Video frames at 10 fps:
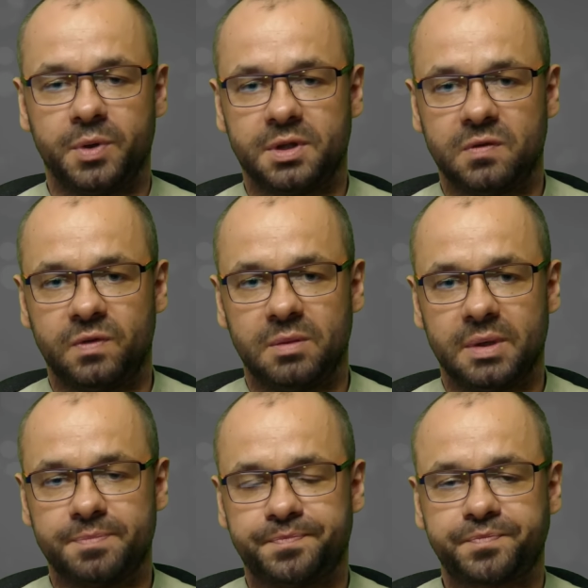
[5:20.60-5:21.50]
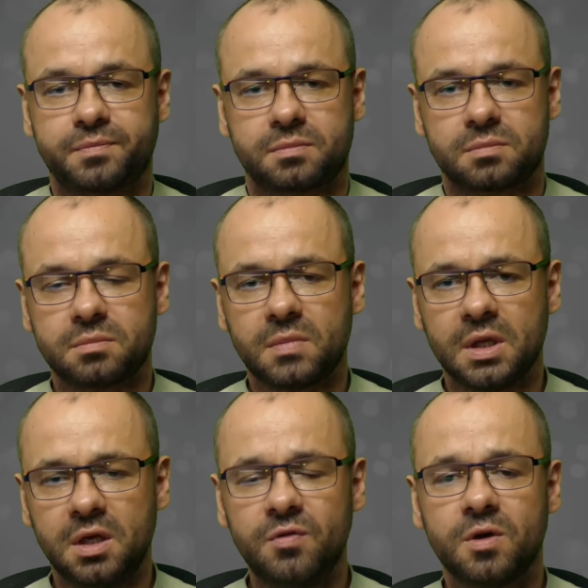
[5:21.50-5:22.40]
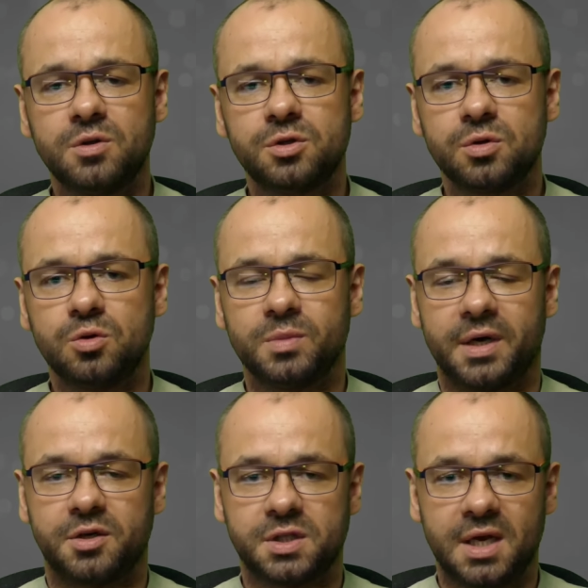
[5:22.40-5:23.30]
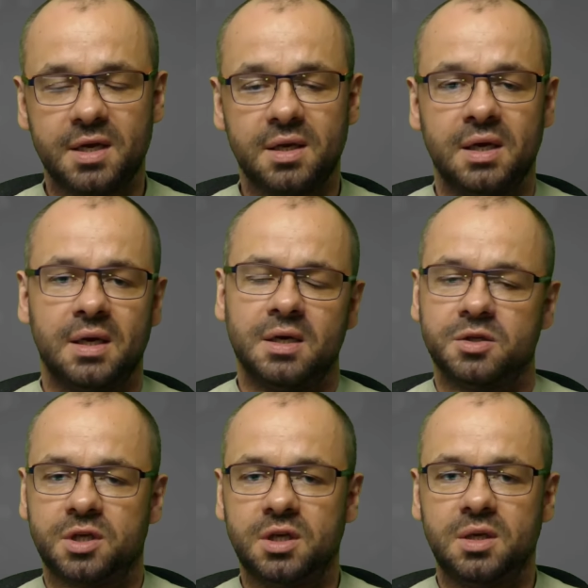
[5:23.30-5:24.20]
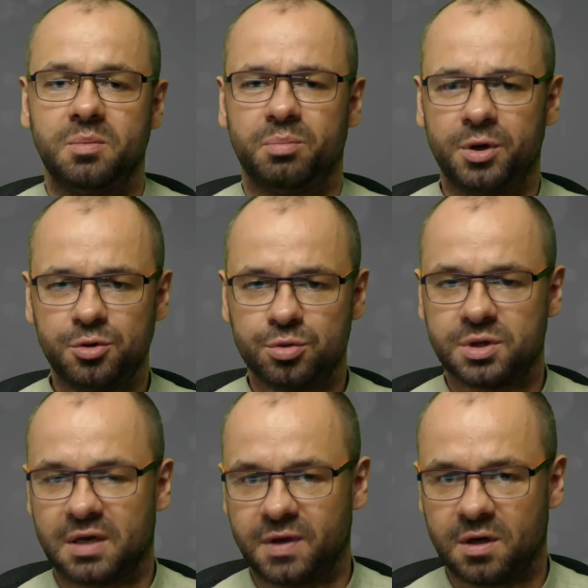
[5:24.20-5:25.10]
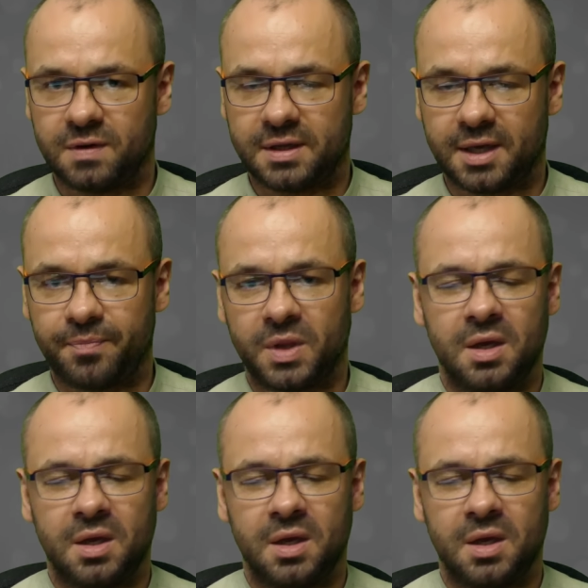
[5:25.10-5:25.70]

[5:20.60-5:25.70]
pod tym filmem. I w końcu numer 4, czyli brodziuszka wiechowata.